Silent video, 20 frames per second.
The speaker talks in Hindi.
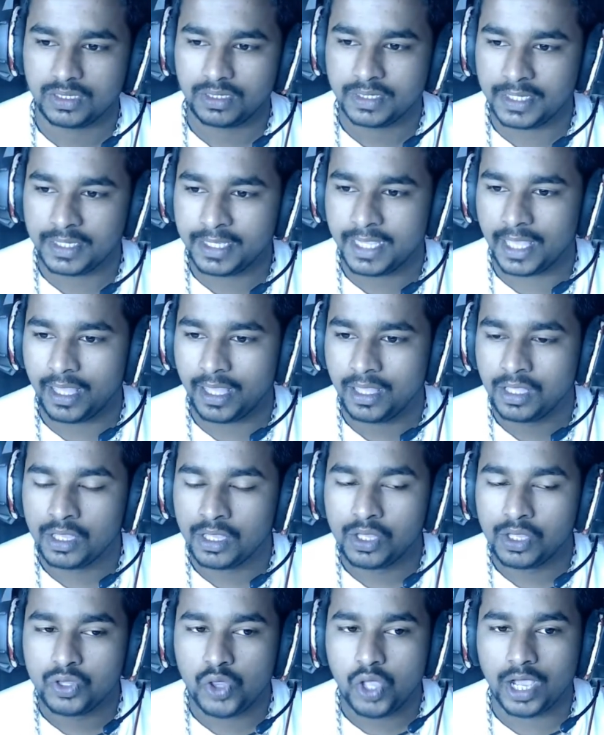ठीक है
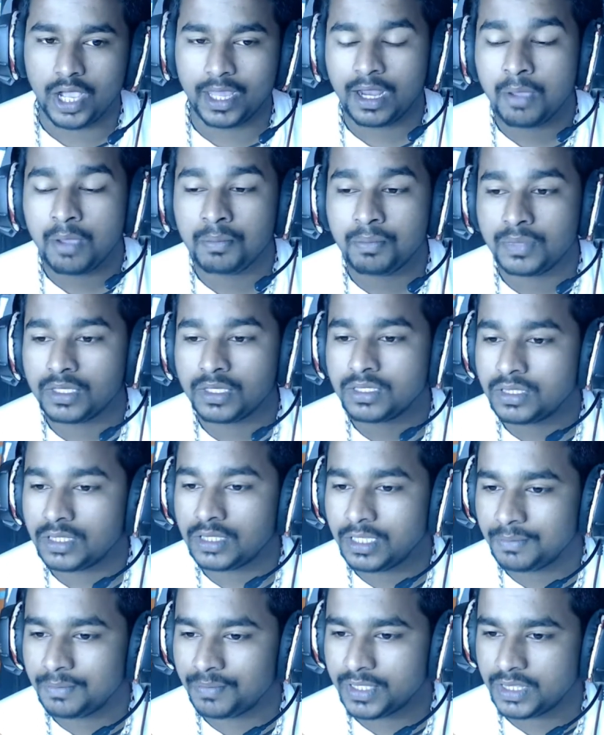तो अगर आप
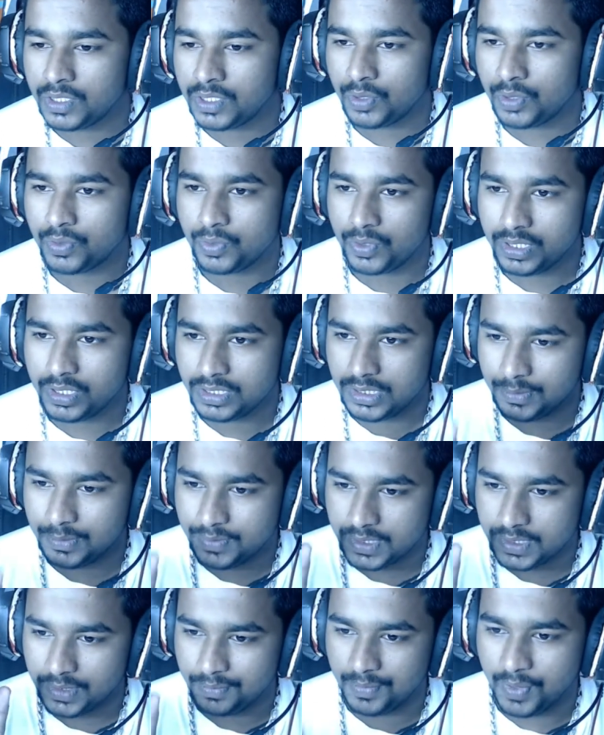तीन पत्ती ऑक्ट्रो के
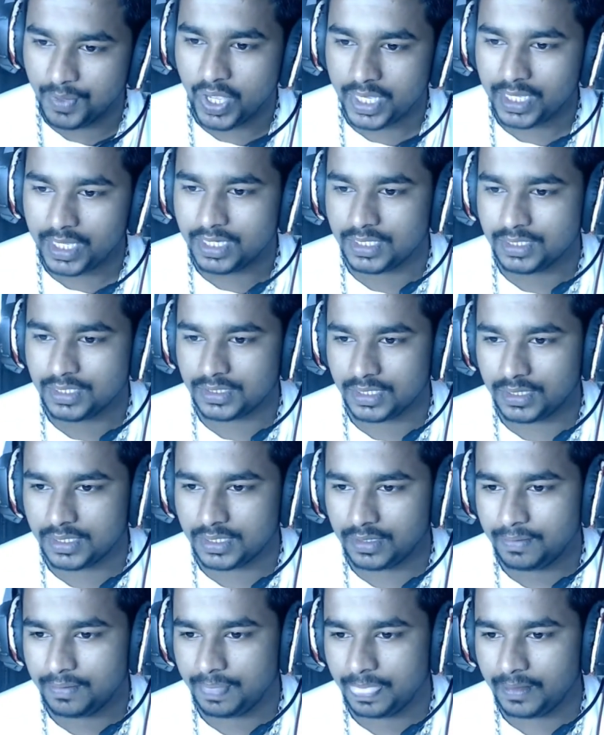चिप्स बॉय करना चाहते
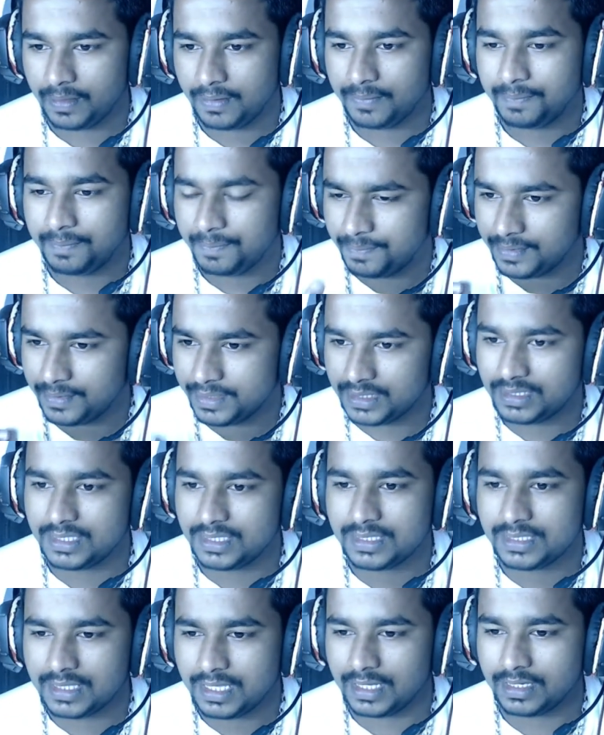हैं
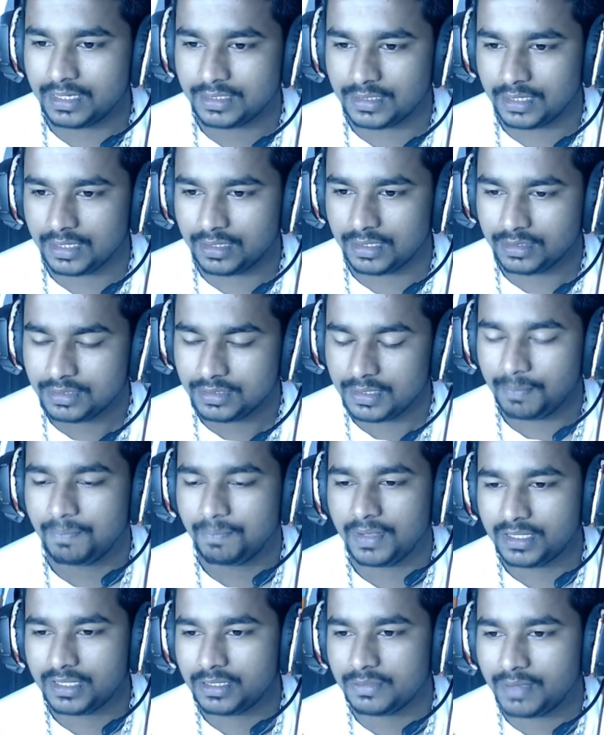परचेस करना चाहते हैं
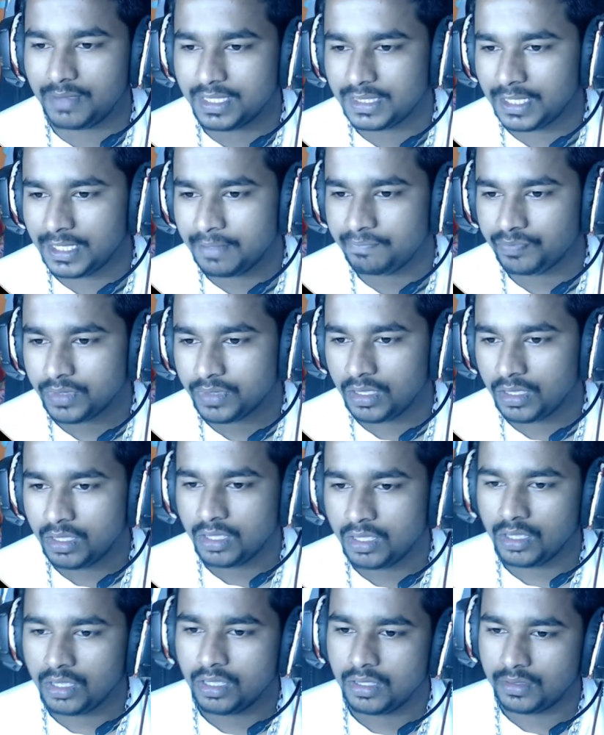सिंपल सी बात है
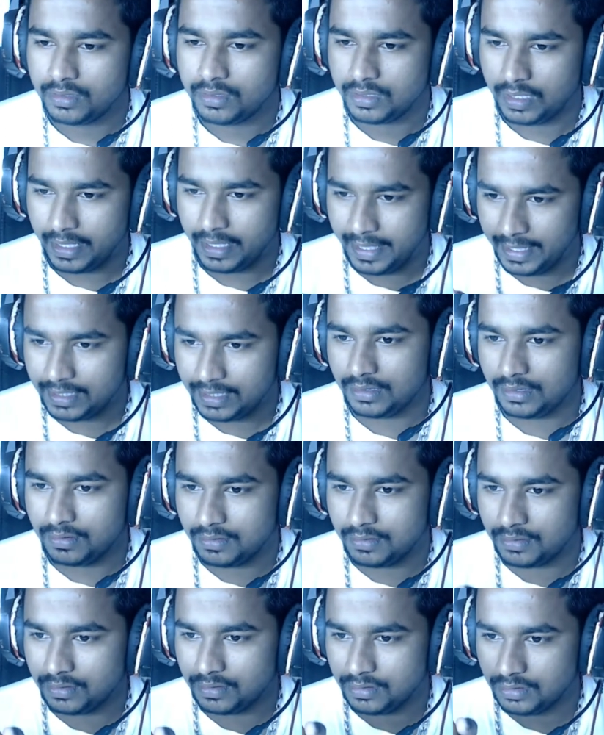एक
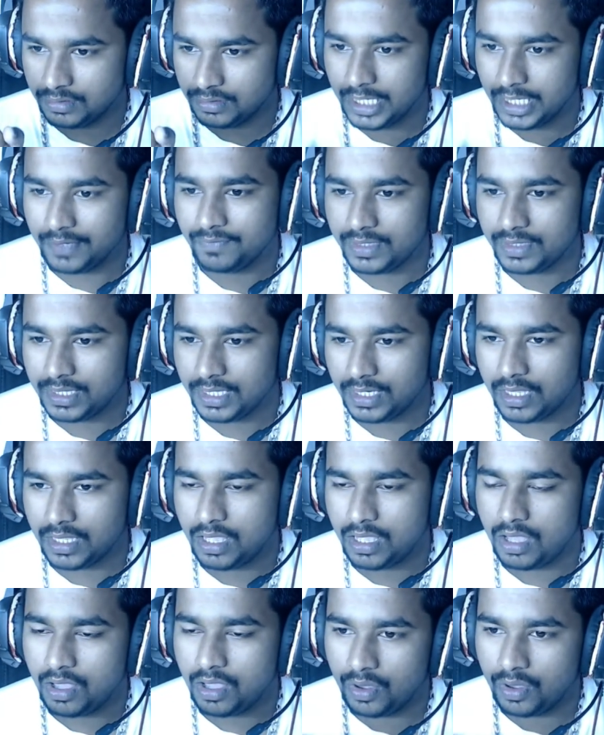जेनवन
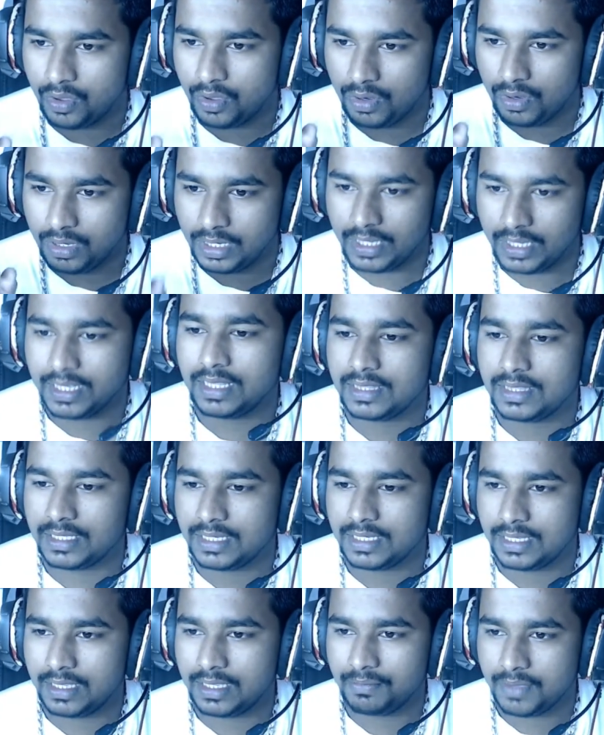तरीका और लीगल
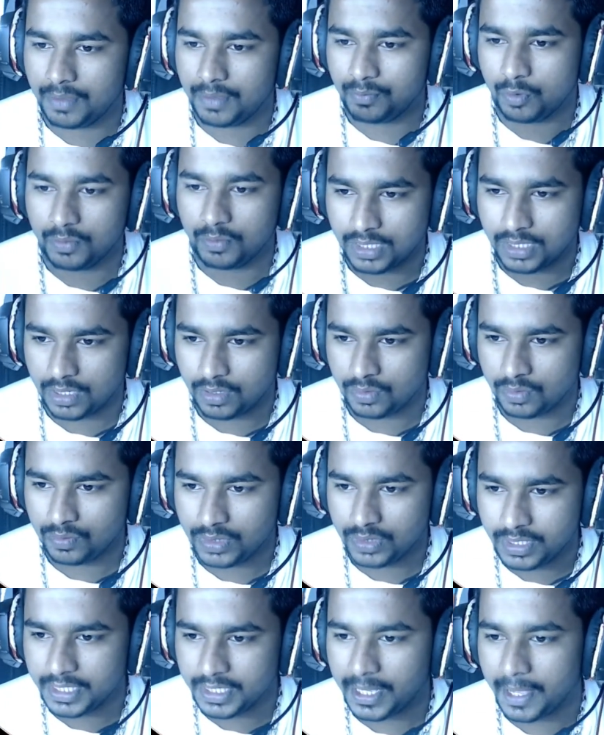तरीका मैं आपको बता रहा
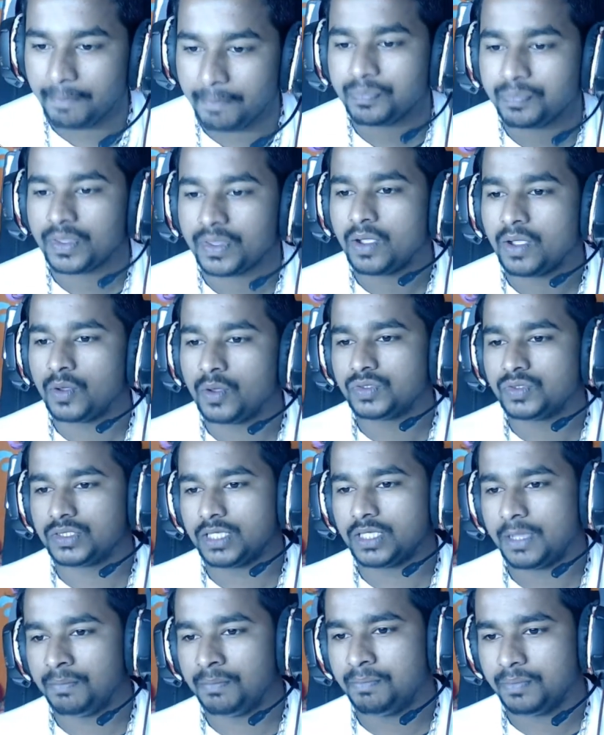हूँ ठीक है
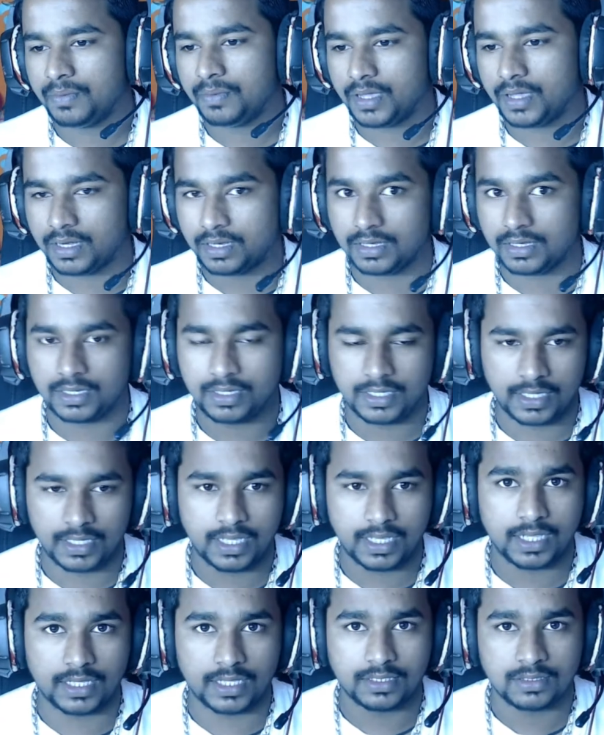उससे आप करना ठीक
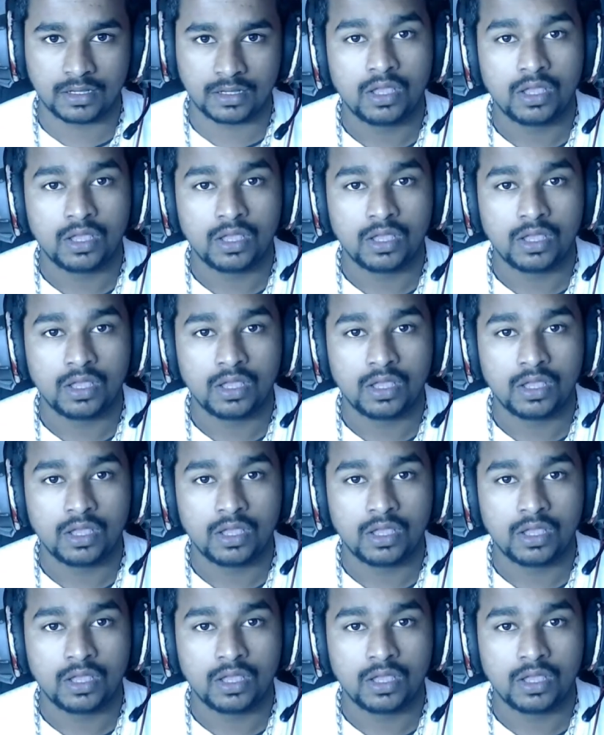है गैस